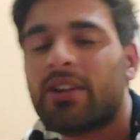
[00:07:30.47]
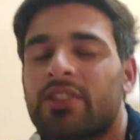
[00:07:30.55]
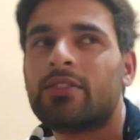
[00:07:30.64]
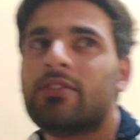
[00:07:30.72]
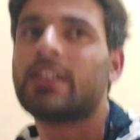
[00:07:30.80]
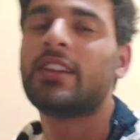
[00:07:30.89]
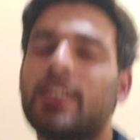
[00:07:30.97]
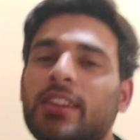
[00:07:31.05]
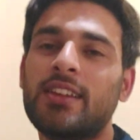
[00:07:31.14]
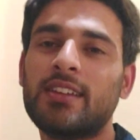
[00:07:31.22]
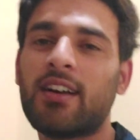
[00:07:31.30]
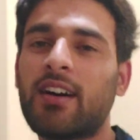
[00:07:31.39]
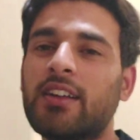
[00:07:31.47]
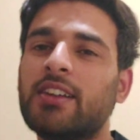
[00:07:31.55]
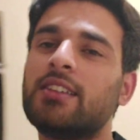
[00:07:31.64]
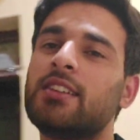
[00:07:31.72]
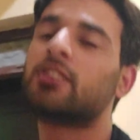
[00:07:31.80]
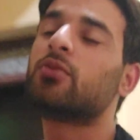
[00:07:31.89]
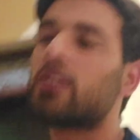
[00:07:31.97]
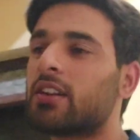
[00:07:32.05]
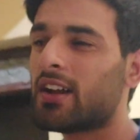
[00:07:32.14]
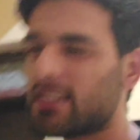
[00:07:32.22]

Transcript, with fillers: मस्त वाली नींद आ रही थी क्योंकि